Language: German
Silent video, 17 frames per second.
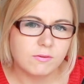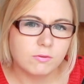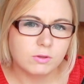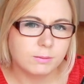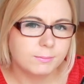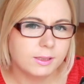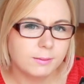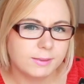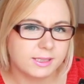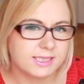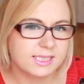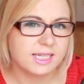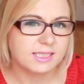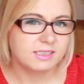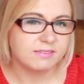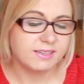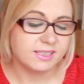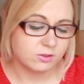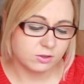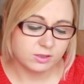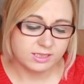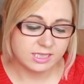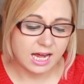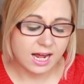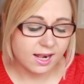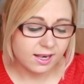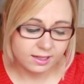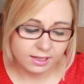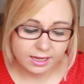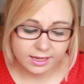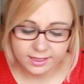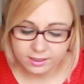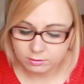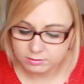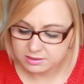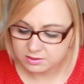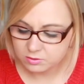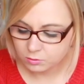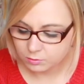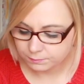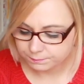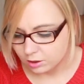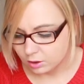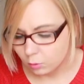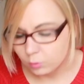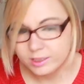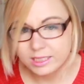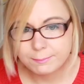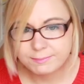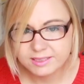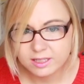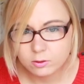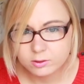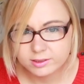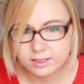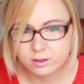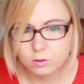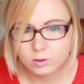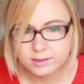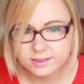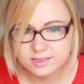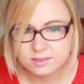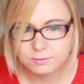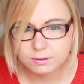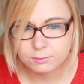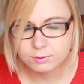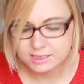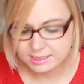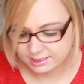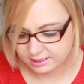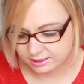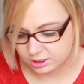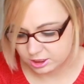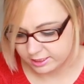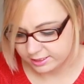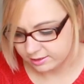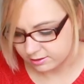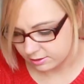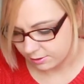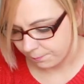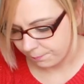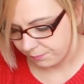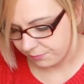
da wurde mir immer gesagt, die wäre total geil und so. Und ich habe die ja auch der Goldi zum Geburtstag geschenkt.